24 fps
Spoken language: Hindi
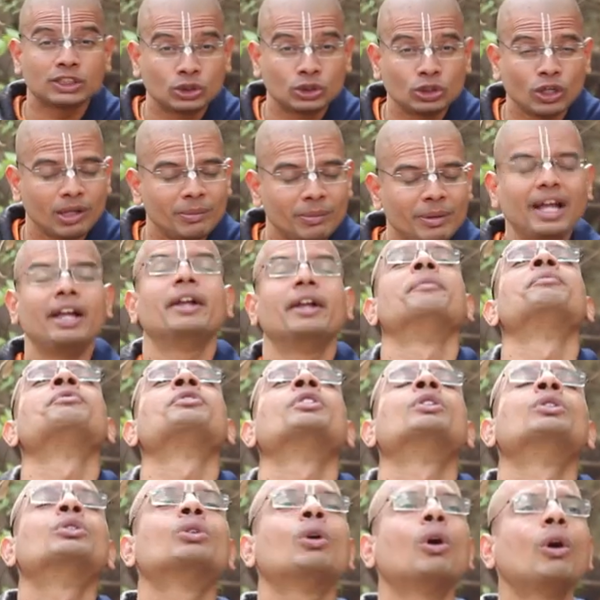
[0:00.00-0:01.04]
एक्चुअल में
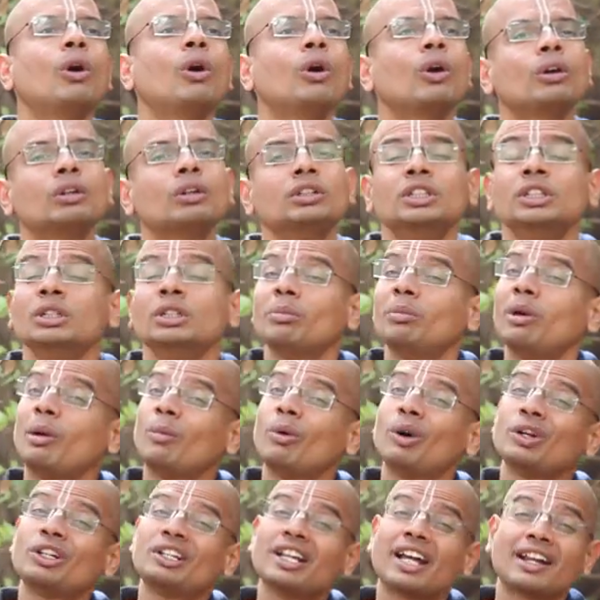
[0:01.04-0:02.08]
तो मैं
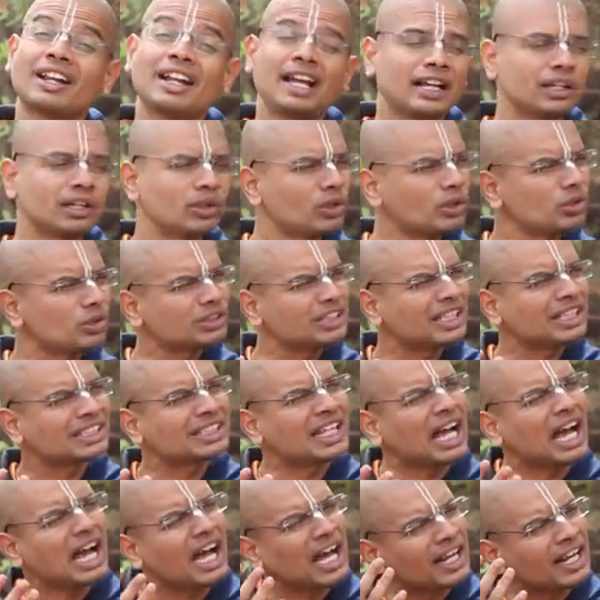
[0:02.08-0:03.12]
बहुत डर गया क्योंकि उसने
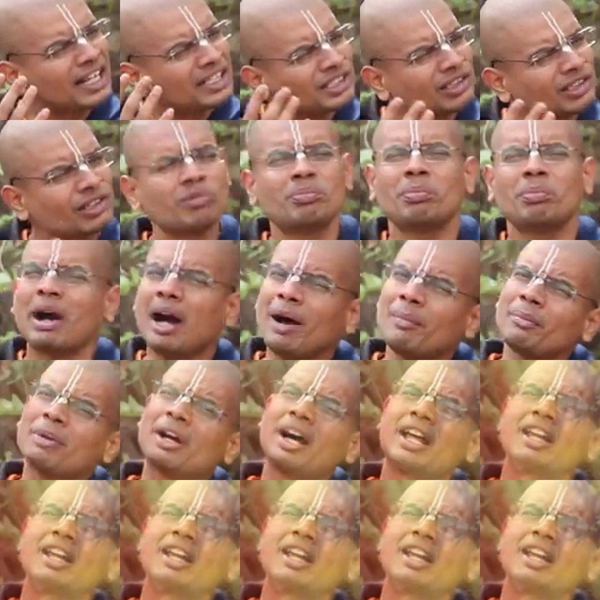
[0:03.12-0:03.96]
सारे जीवन पाप